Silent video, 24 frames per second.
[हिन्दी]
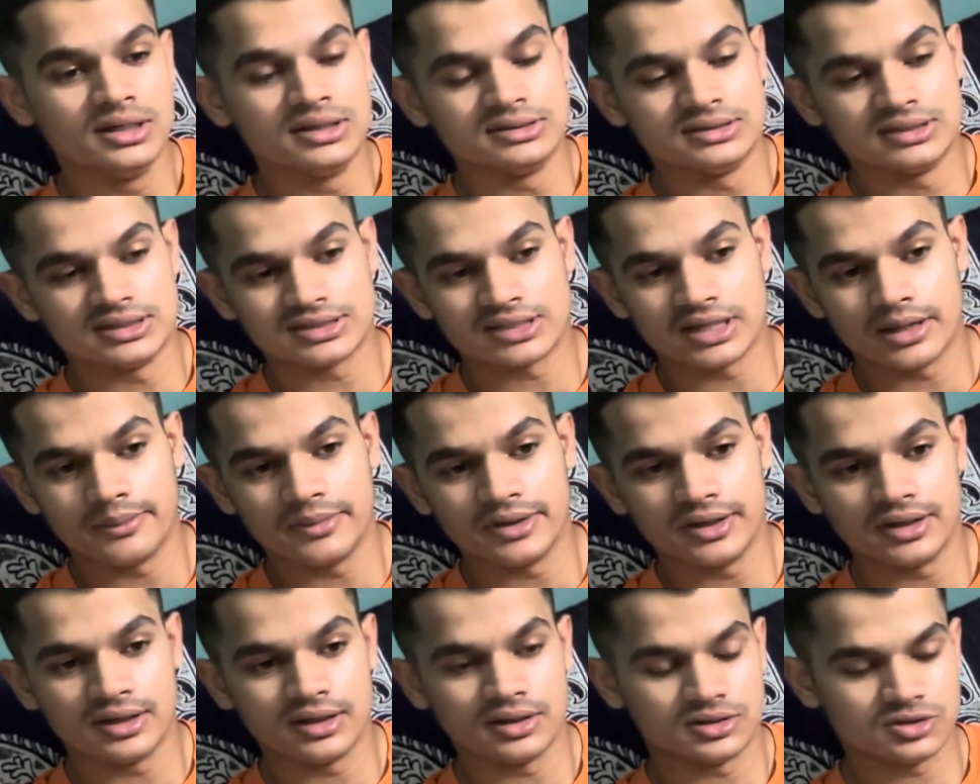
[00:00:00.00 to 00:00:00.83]
जैसे
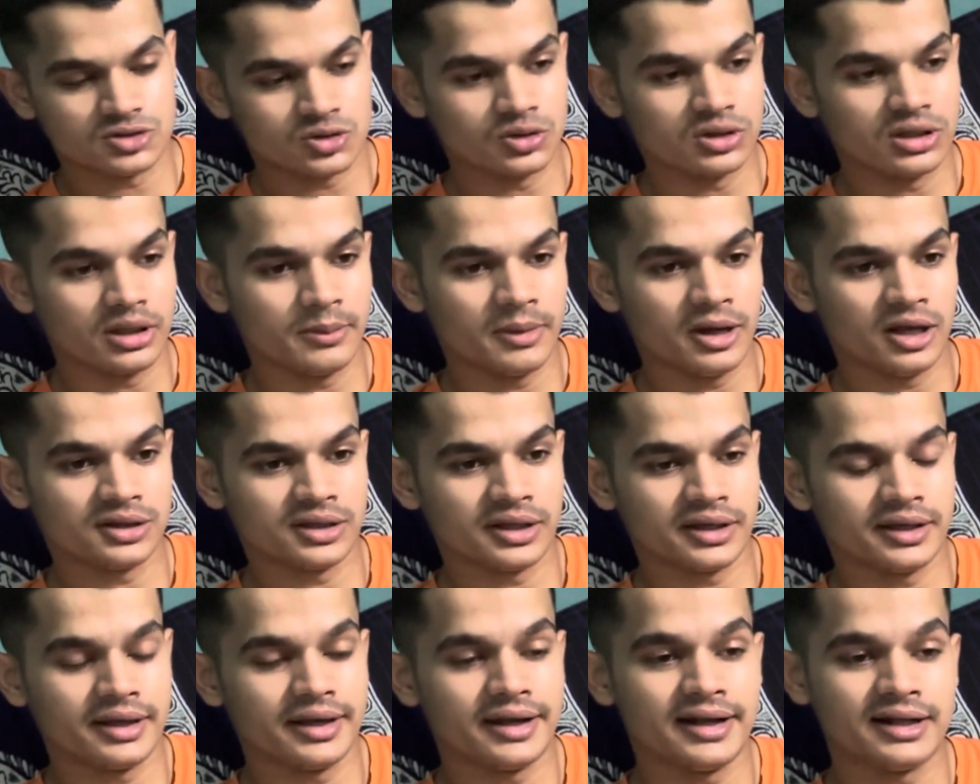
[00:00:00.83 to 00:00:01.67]
हमें सुनने में आता
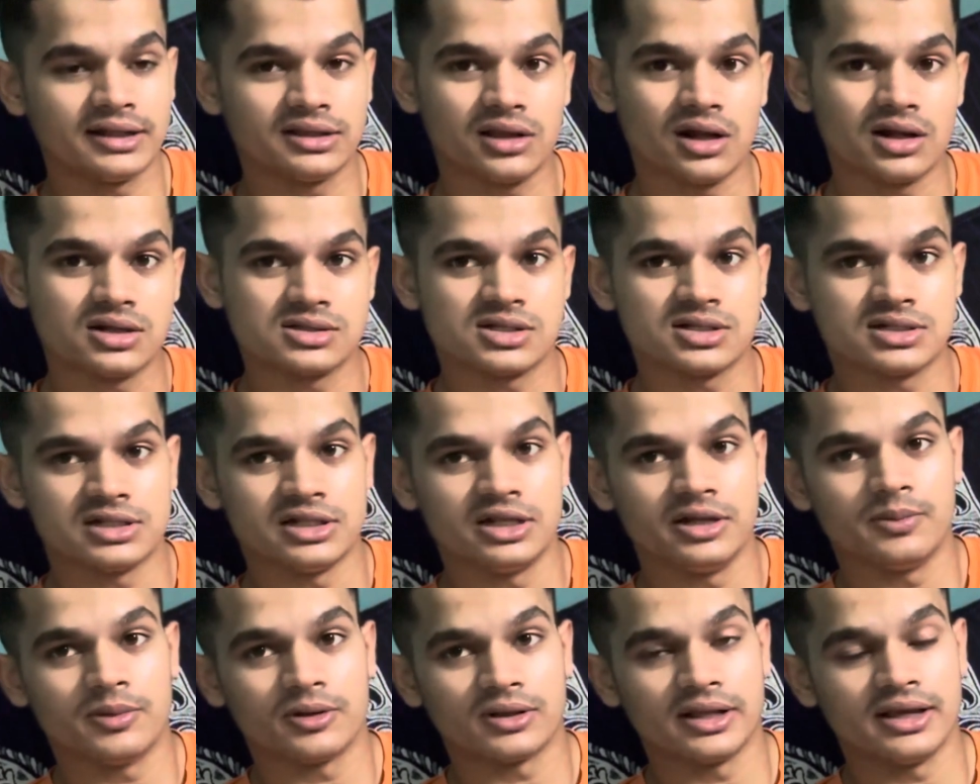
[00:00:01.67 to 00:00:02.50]
है कि एट आवर्स ऑफ
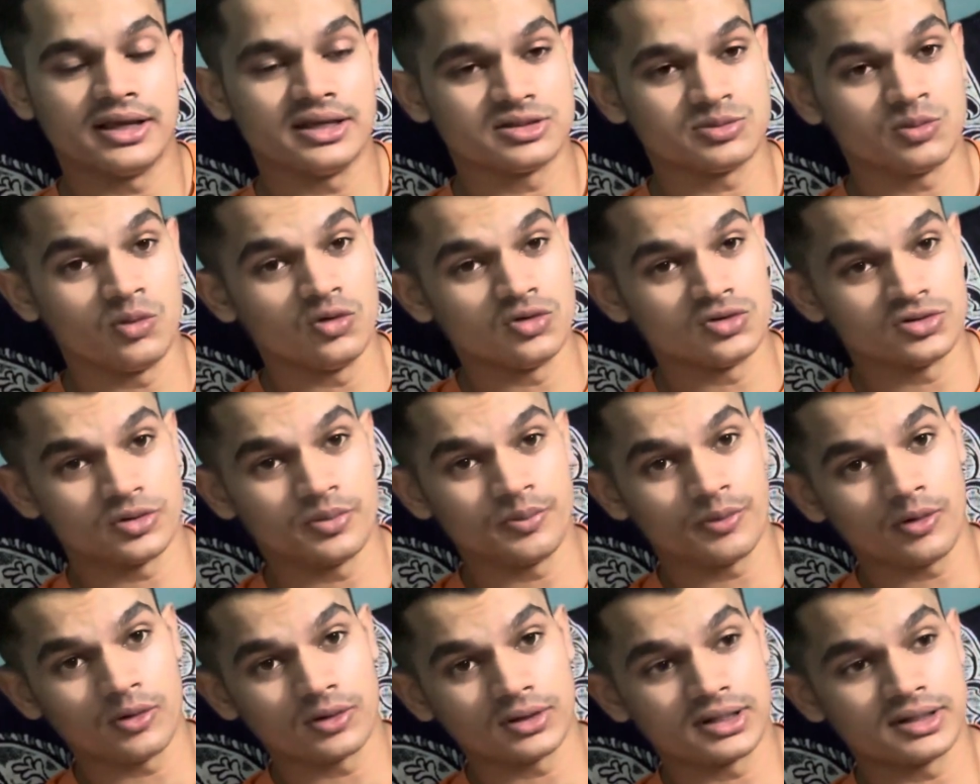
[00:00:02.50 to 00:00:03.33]
स्लीपर डे इज़ मोस्ट
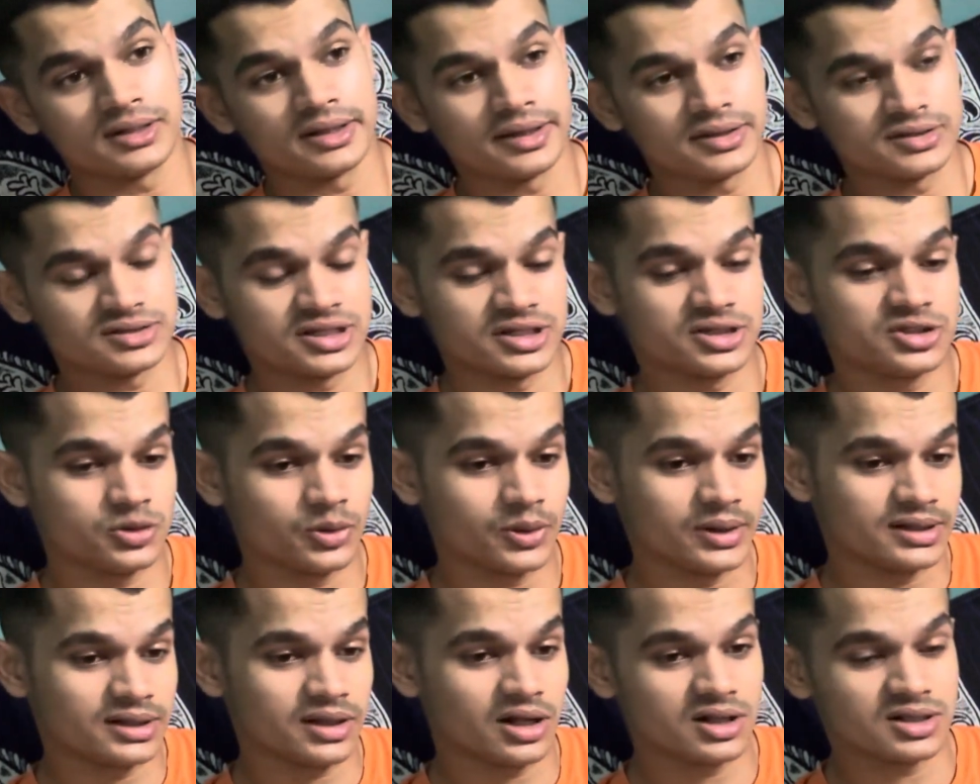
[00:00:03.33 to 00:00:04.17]
इम्पोर्टेंट सिक्स टू
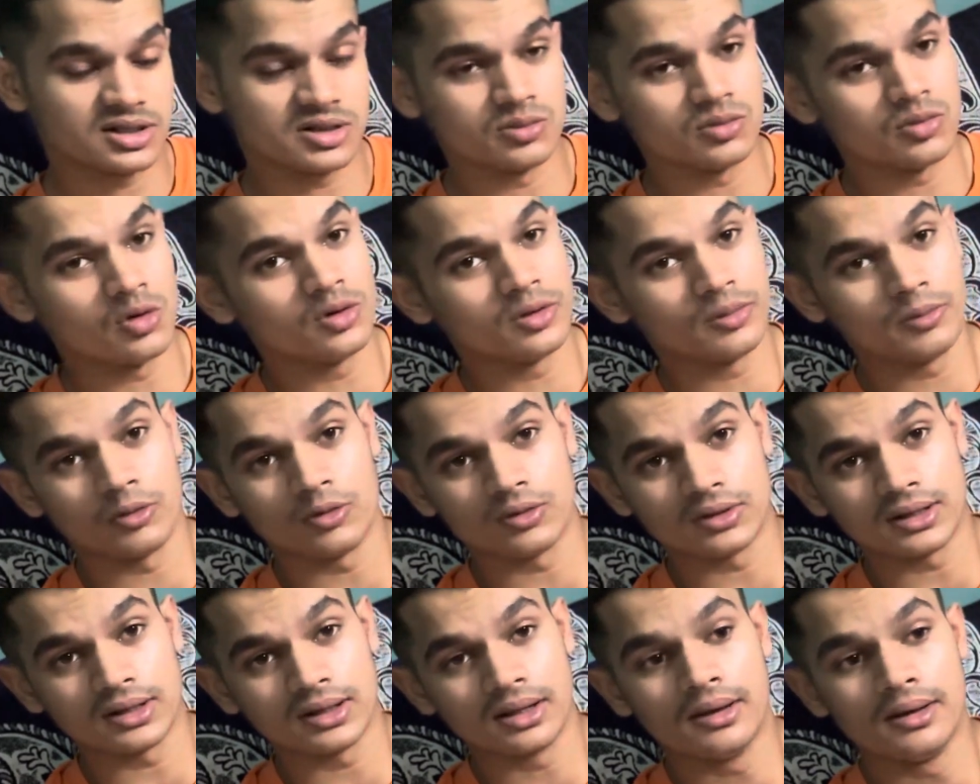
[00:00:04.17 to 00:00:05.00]
एट आवर्स इज़ मोस्ट
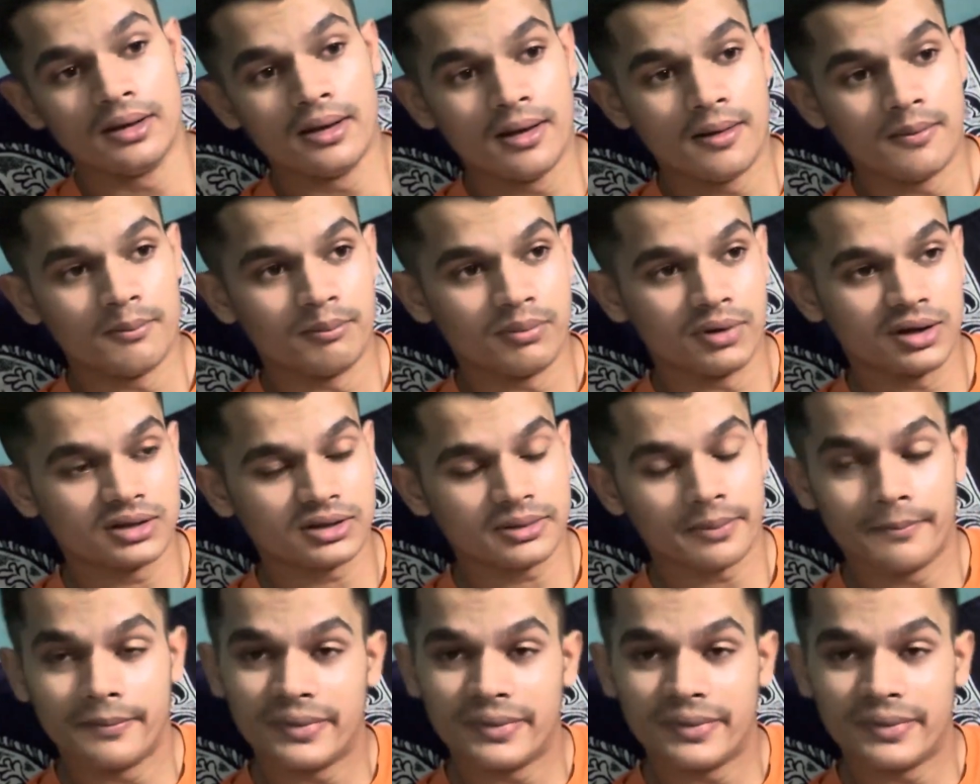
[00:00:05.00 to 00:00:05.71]
इम्पॉर्टेंट बट